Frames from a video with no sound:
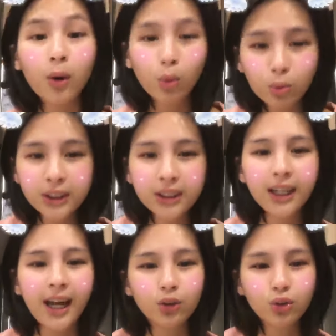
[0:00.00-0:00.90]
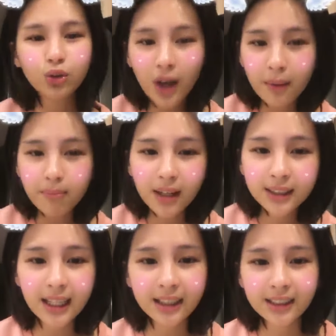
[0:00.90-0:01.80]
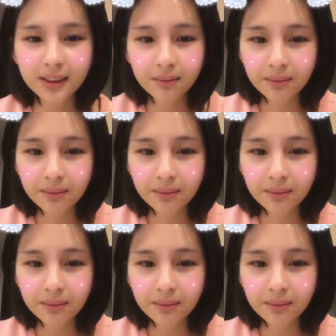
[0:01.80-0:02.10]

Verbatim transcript: 呼吸的感觉就很闷这样子。